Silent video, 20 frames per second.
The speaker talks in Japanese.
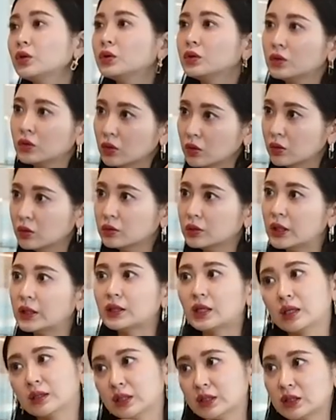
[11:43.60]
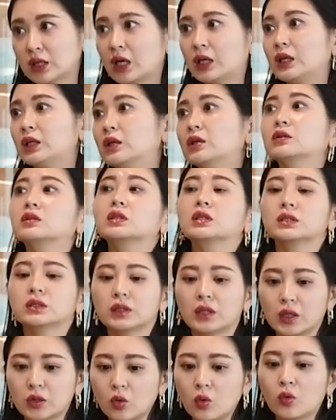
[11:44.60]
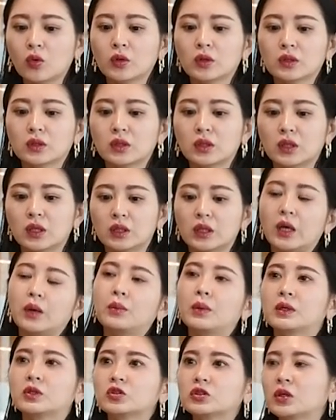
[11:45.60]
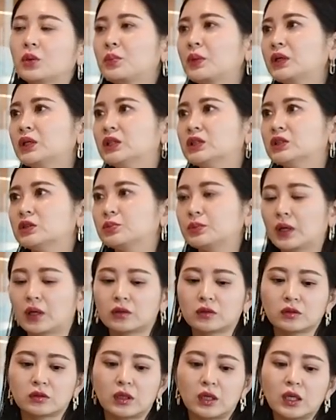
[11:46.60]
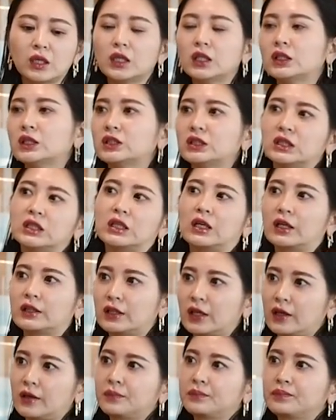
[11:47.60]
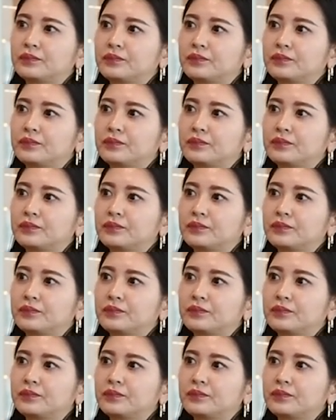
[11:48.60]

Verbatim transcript: 冬出たデザインなんですけど定番のジャパニーズバッグから出た新型